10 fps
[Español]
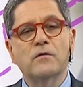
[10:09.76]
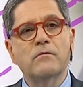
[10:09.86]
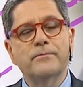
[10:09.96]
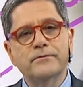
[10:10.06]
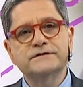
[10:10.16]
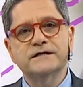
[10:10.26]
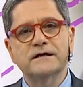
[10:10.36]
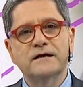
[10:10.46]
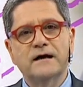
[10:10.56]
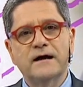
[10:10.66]
como puse
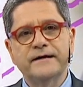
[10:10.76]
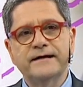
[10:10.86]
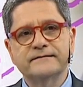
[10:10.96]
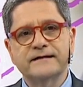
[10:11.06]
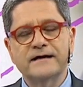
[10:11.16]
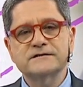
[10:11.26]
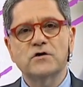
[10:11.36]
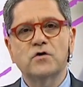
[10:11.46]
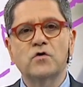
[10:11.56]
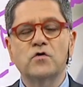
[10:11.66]
ahí atrás,
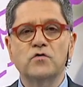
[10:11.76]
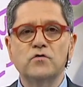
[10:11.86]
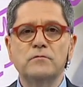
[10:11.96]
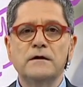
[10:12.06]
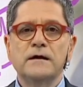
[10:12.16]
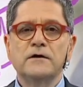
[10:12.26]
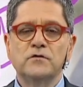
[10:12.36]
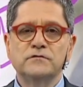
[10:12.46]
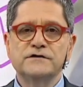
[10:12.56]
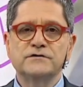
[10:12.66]
o con un
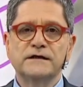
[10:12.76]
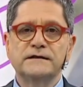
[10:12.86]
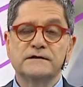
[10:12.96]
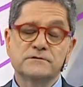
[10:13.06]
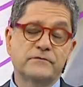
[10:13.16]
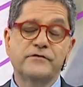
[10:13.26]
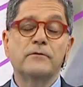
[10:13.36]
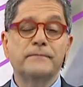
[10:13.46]
nutricionista. Yo prefiero